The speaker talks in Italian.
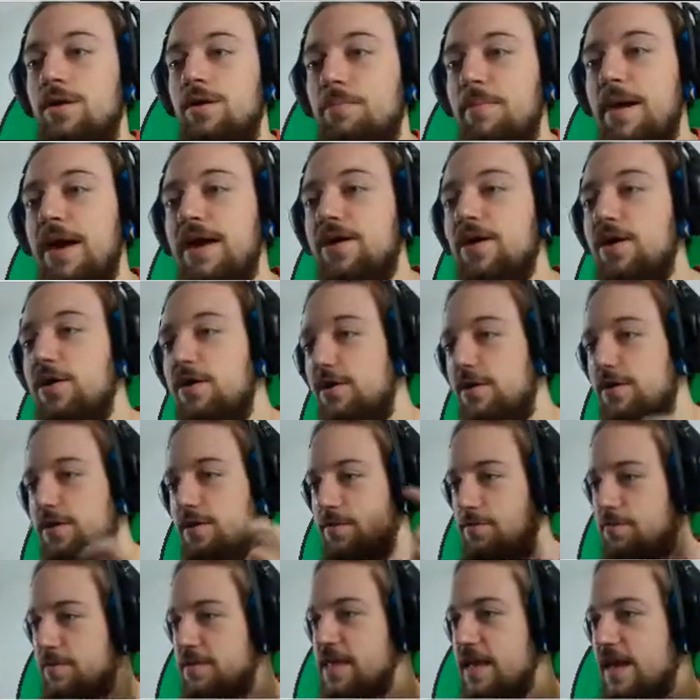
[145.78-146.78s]
Michael,
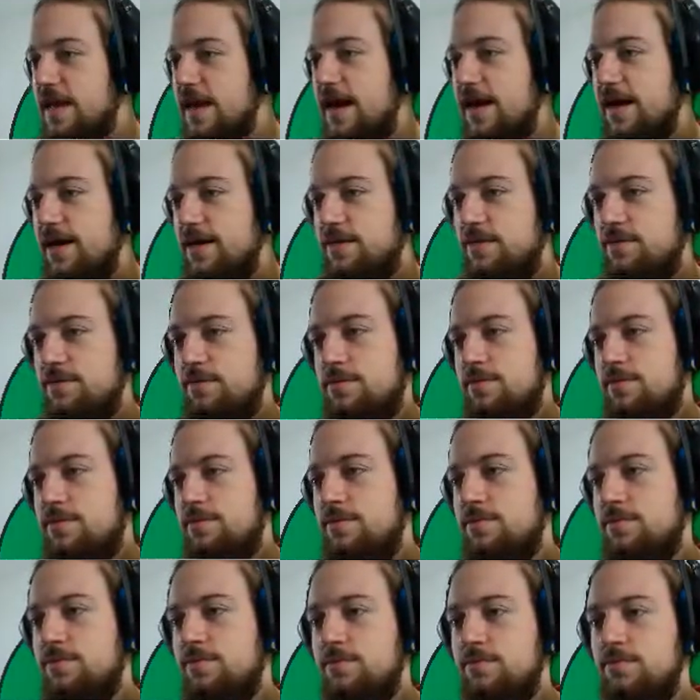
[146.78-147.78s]
mi dica.
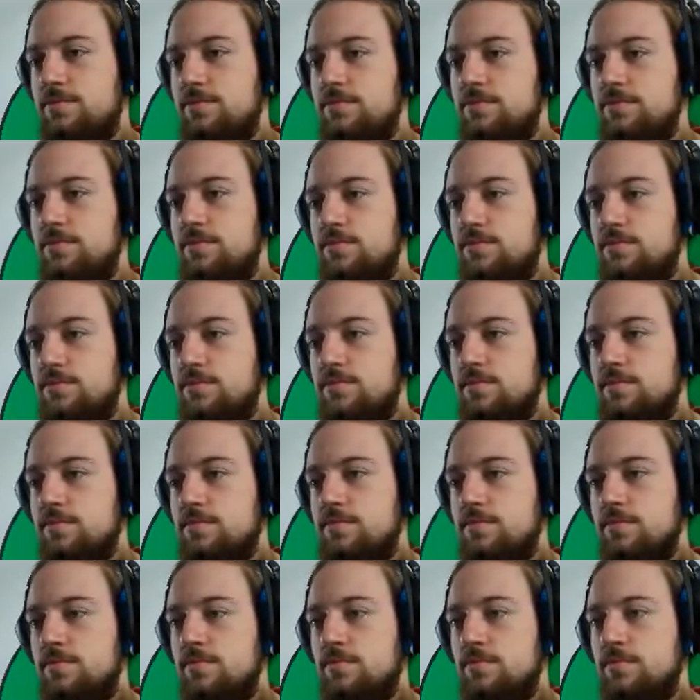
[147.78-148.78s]
What
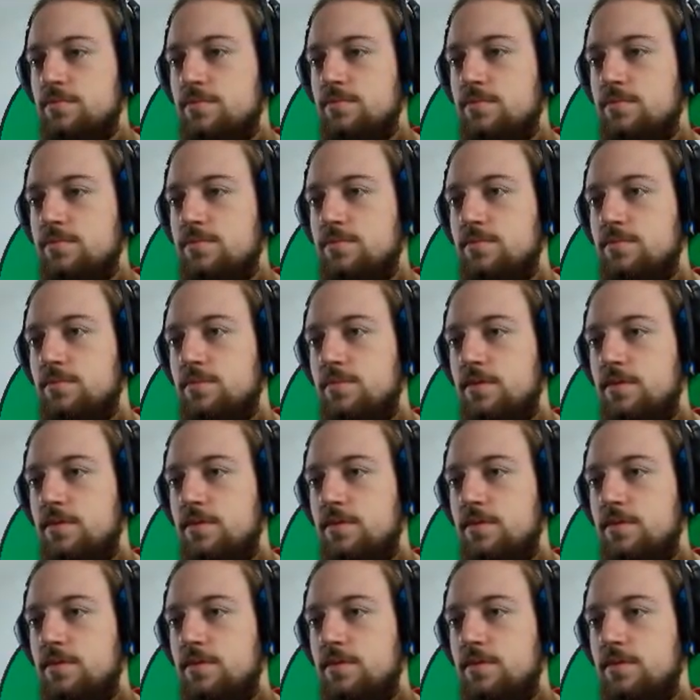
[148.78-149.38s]
is it this time?